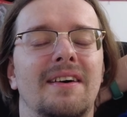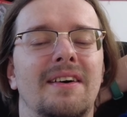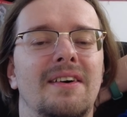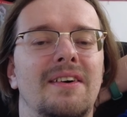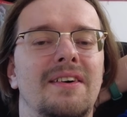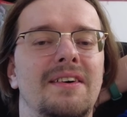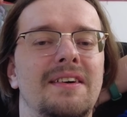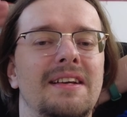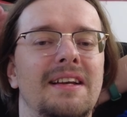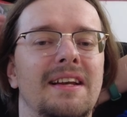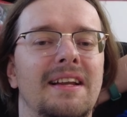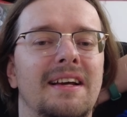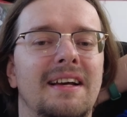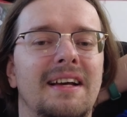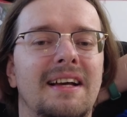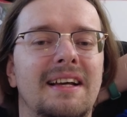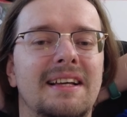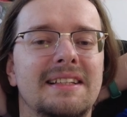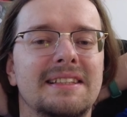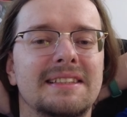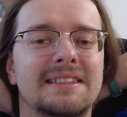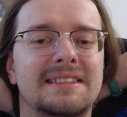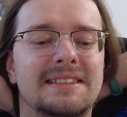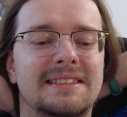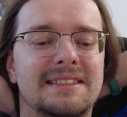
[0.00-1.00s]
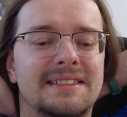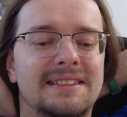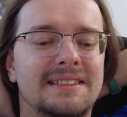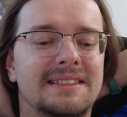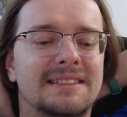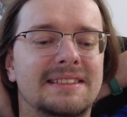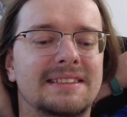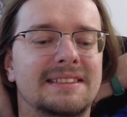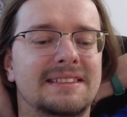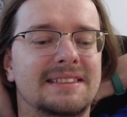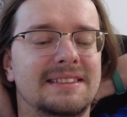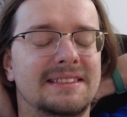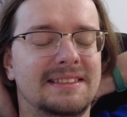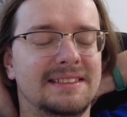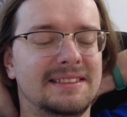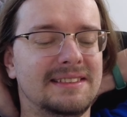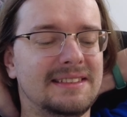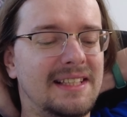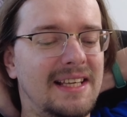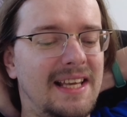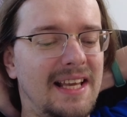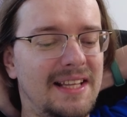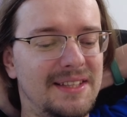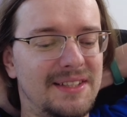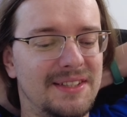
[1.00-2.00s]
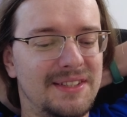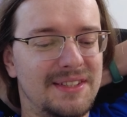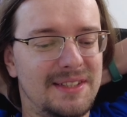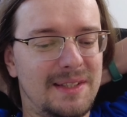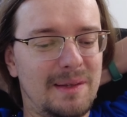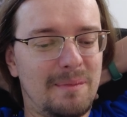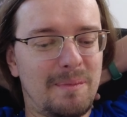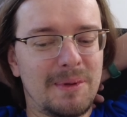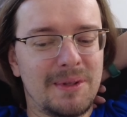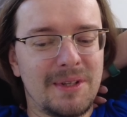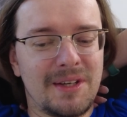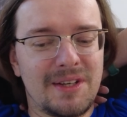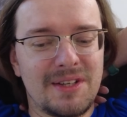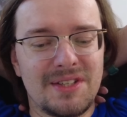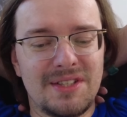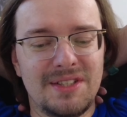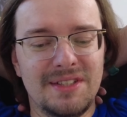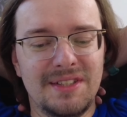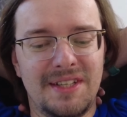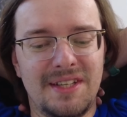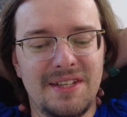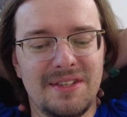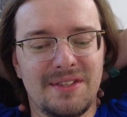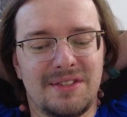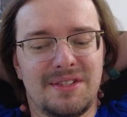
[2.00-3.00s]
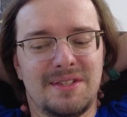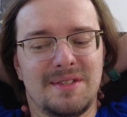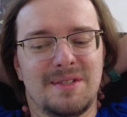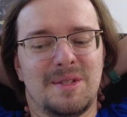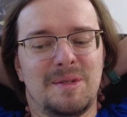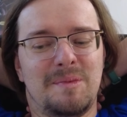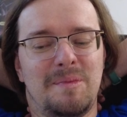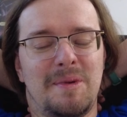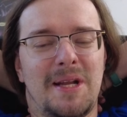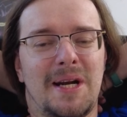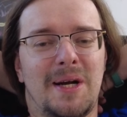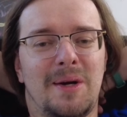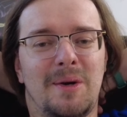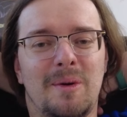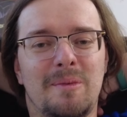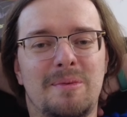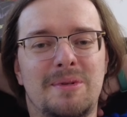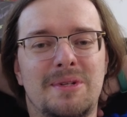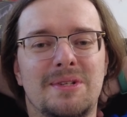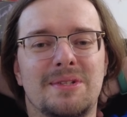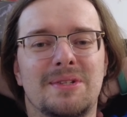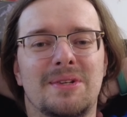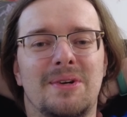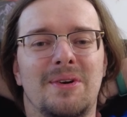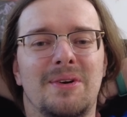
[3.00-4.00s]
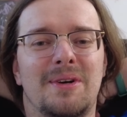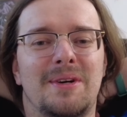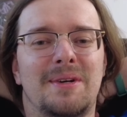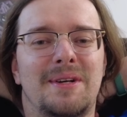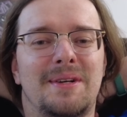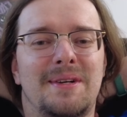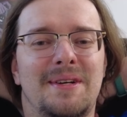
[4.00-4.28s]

O ile z kiedyś te podręczniki to się zbierało przez rok,